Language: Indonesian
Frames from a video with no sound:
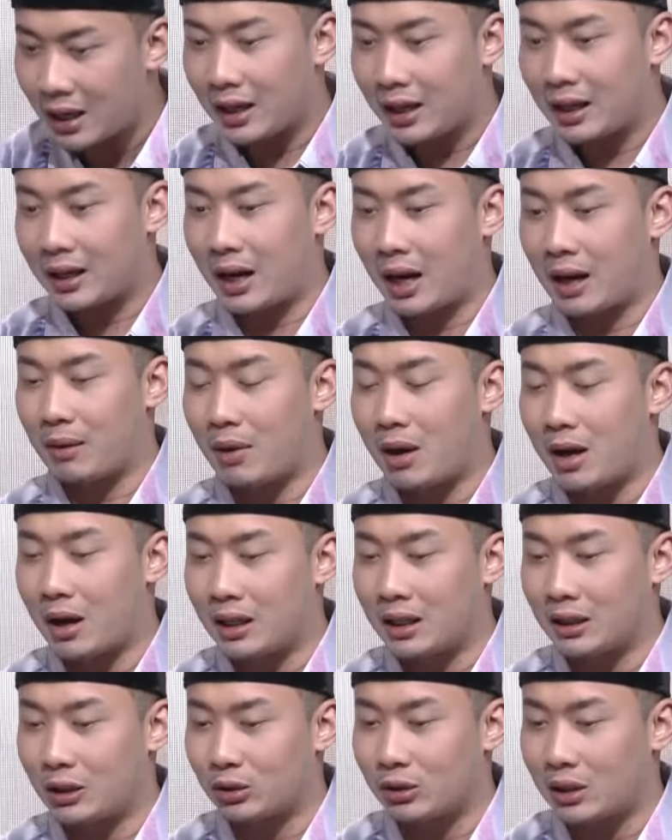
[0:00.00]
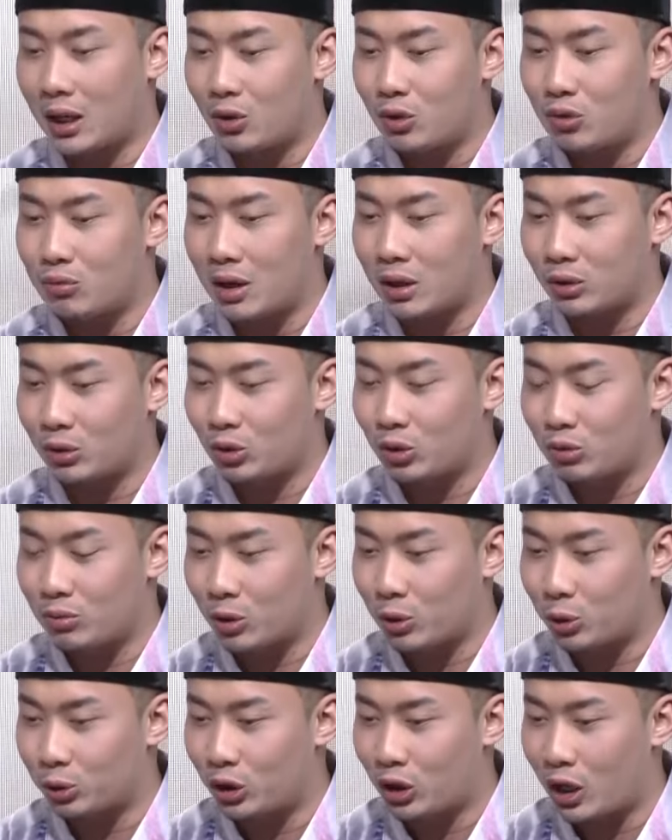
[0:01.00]
Dan ma kita tahu Mak Tongku
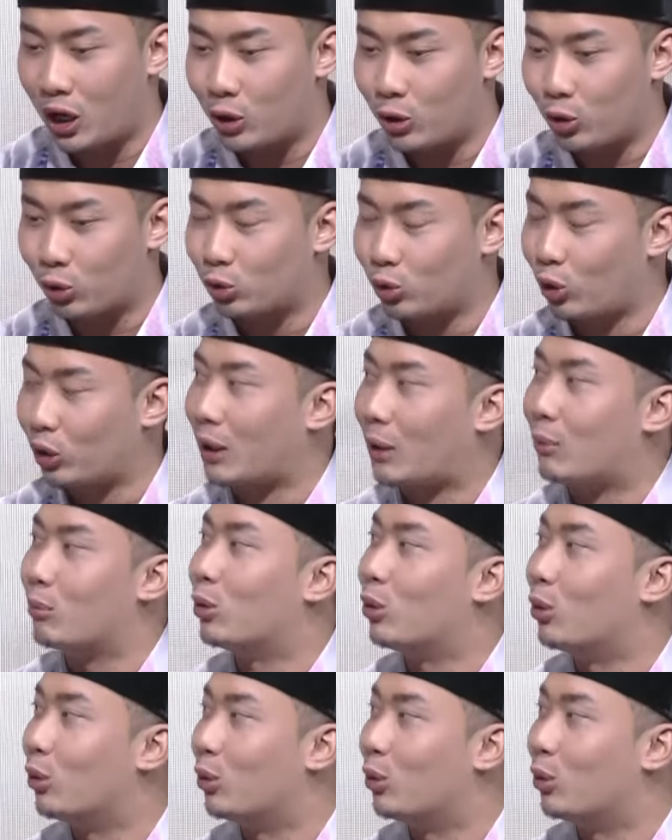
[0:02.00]
mangkun adalah dokter Tambo.